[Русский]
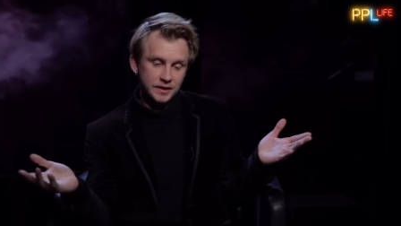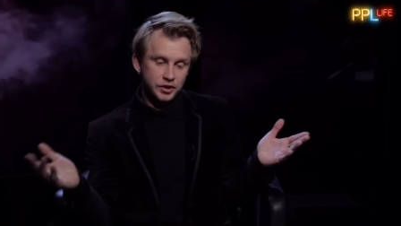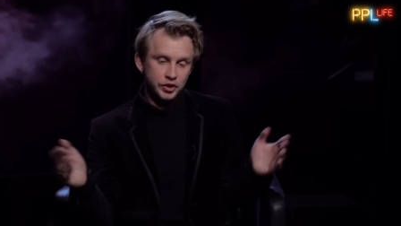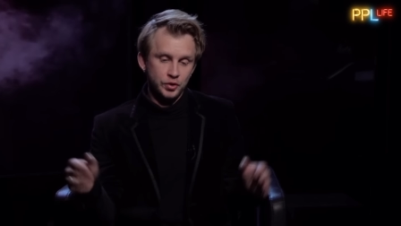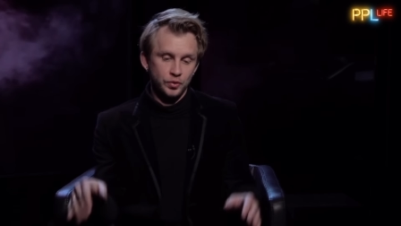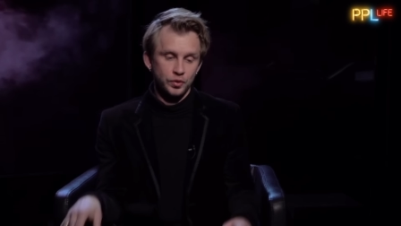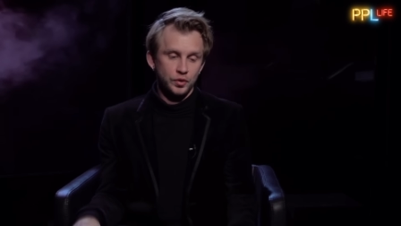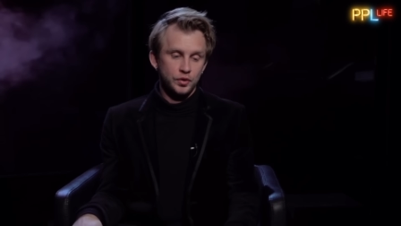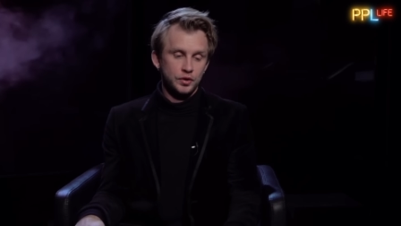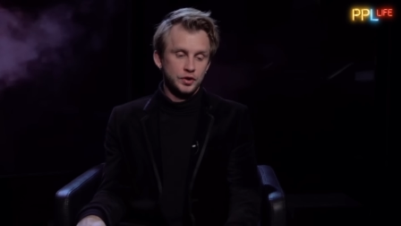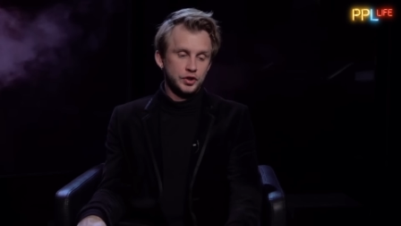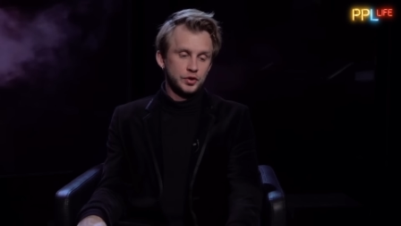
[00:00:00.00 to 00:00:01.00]

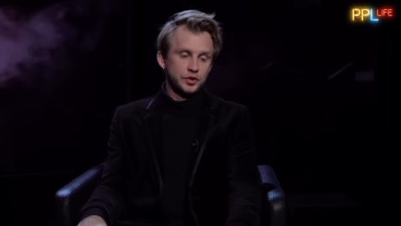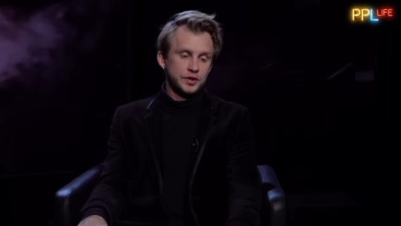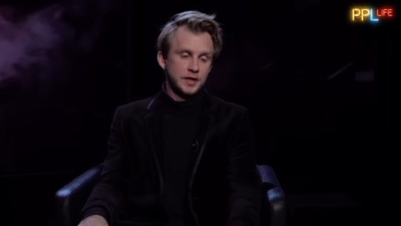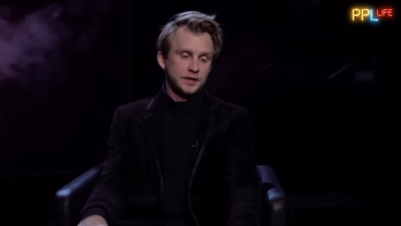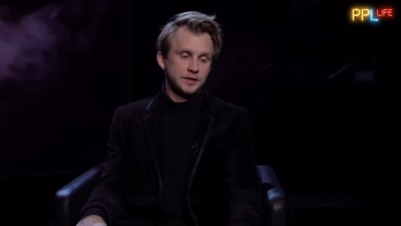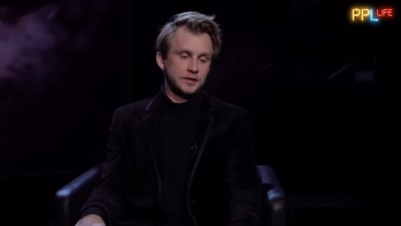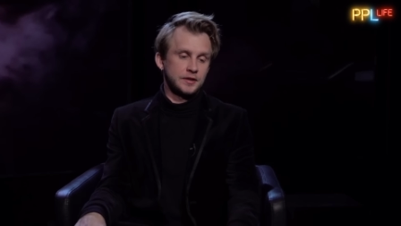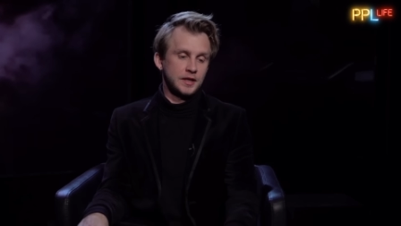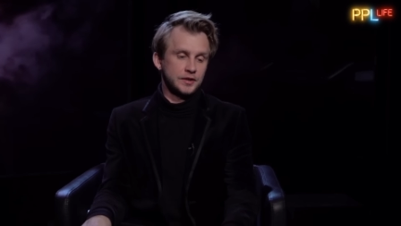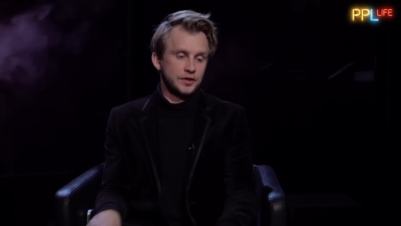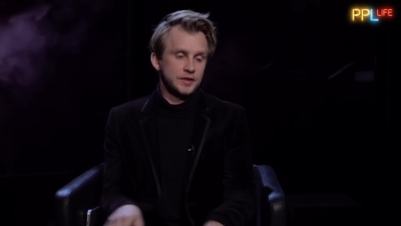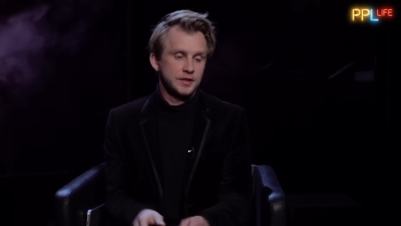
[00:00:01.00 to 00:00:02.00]
Что, что ждать
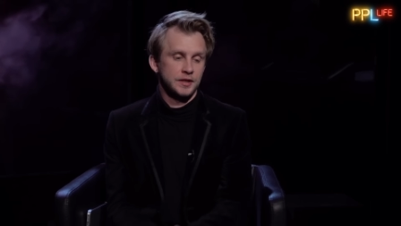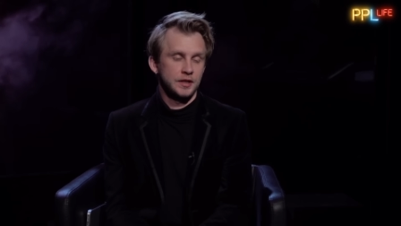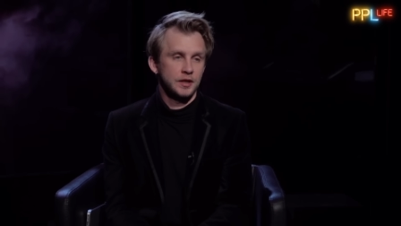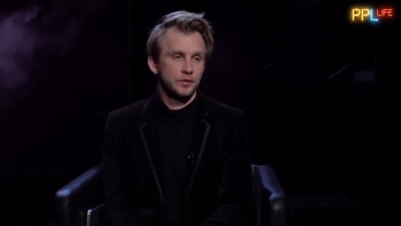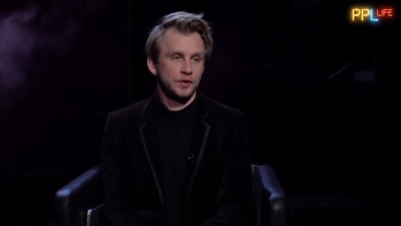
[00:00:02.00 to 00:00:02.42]
нашей стране?